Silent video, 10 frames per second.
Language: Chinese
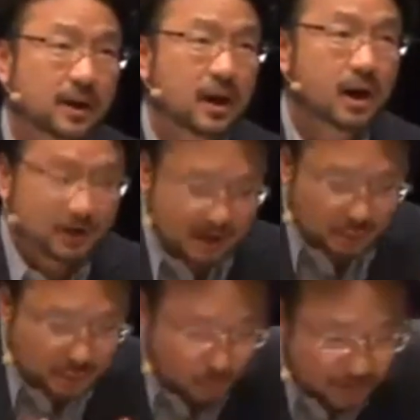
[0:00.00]
而这就
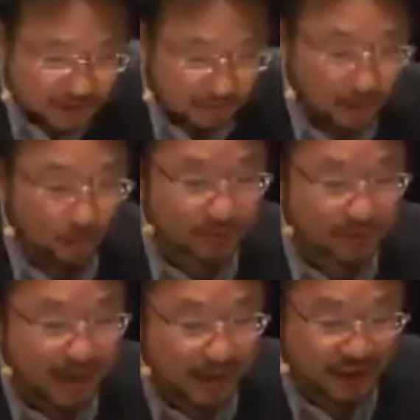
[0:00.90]
是为什么我们
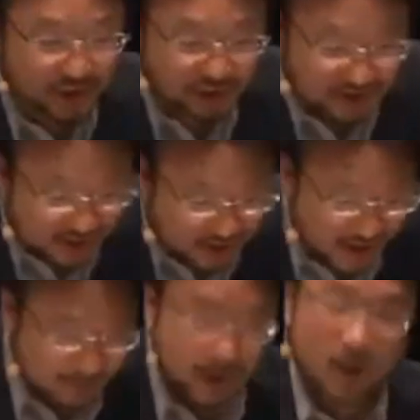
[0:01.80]
在一起在
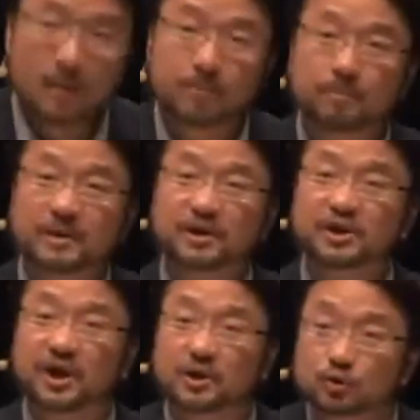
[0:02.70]
看彼得
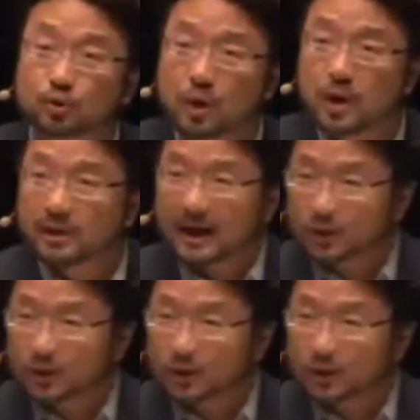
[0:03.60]
前书，它